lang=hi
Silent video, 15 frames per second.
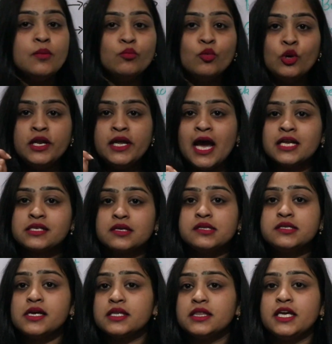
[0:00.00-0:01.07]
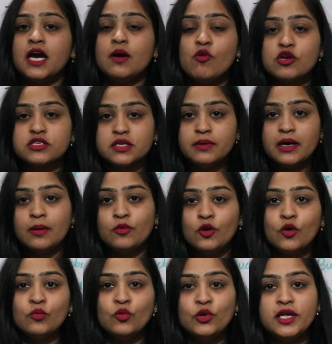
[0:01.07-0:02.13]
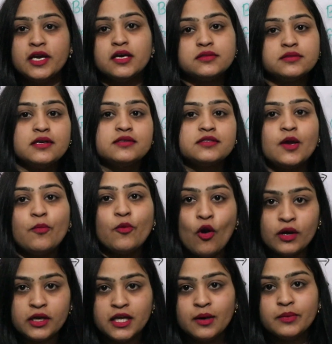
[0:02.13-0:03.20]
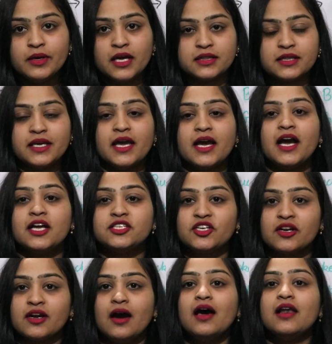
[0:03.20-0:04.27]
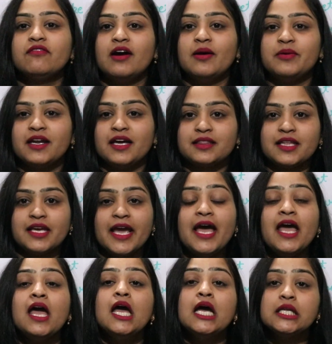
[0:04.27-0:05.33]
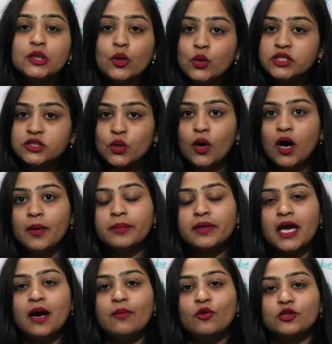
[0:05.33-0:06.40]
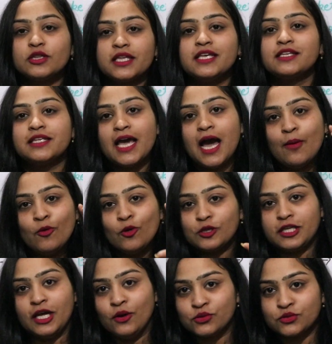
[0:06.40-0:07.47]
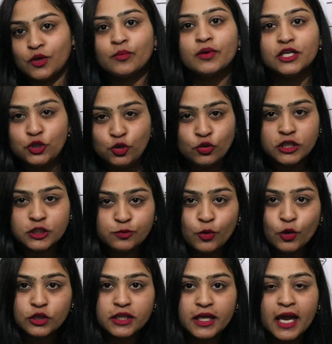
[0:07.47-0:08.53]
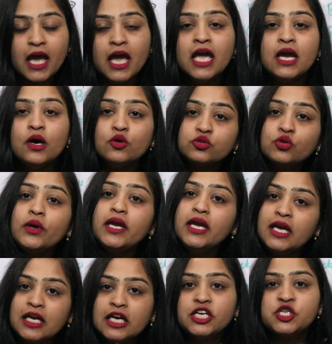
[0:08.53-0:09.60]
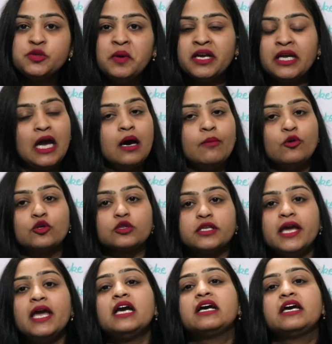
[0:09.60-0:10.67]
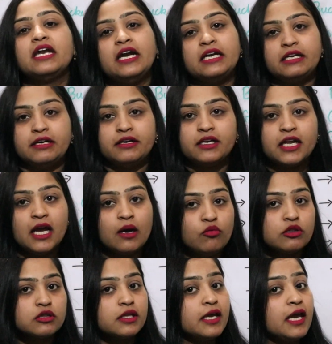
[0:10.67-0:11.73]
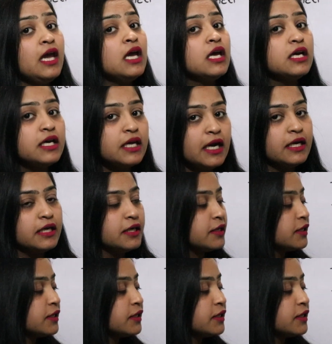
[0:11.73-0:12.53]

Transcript: मूली आजकल सर्दी का मौसम है हम लोग मूली कस कस के परौंठियाँ बनाते हैं गाजर का हलवा बनाते हैं तो इसको हम क्या बोल किस क्या बोलते हैं उसको हम कद्दूकस बोलते हैं उसको इंग्लिश में क्या बोलते हैं ग्रेटर क्या बोलते हैं ग्रेटर